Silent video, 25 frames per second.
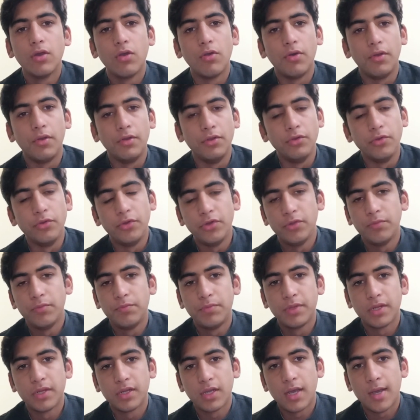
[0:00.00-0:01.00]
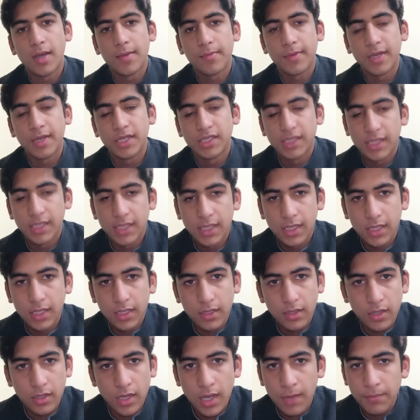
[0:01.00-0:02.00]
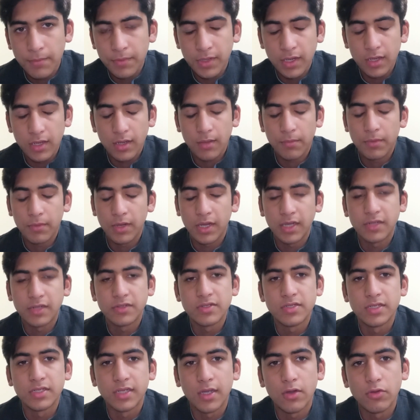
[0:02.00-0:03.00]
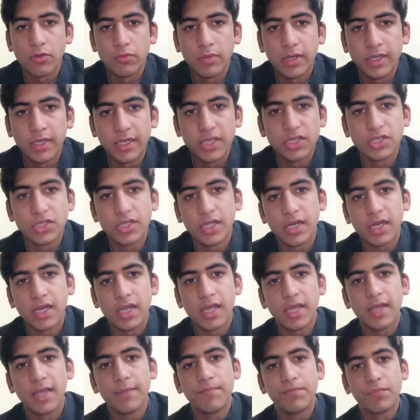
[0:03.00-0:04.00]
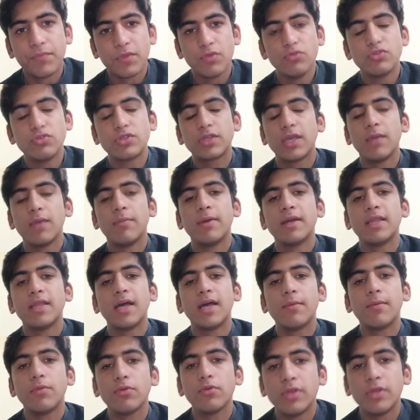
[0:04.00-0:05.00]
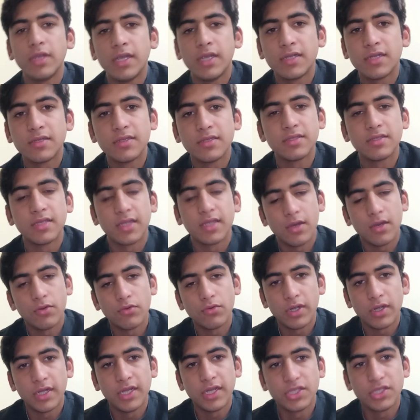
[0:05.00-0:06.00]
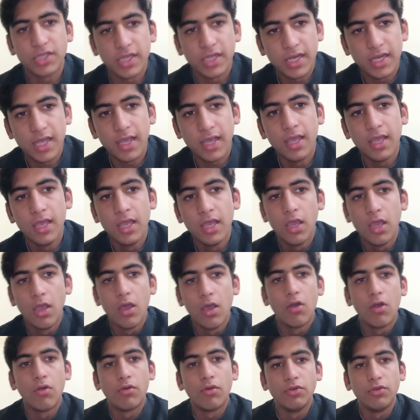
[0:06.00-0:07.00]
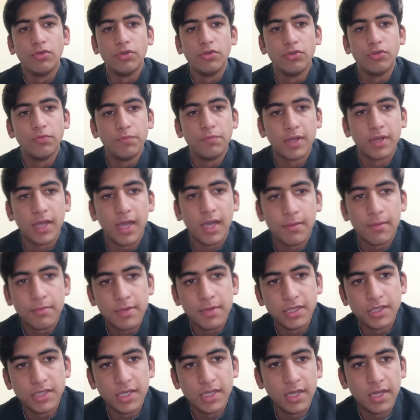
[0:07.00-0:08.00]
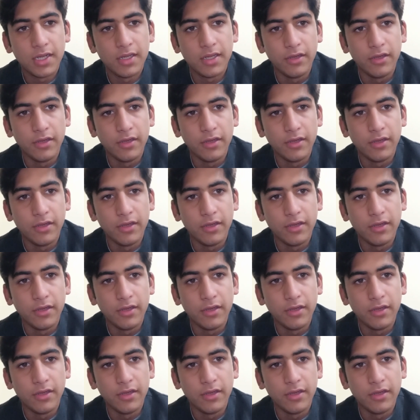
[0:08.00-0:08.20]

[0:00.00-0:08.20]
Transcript: और यूट्यूब पर आपका चैनल आपने अपना एडसेंस अकाउंट भी अटैच करना है उसके बाद आप लोगों ने एडसेंस अकाउंट अटैच करना है और यूट्यूब पर आपका चैनल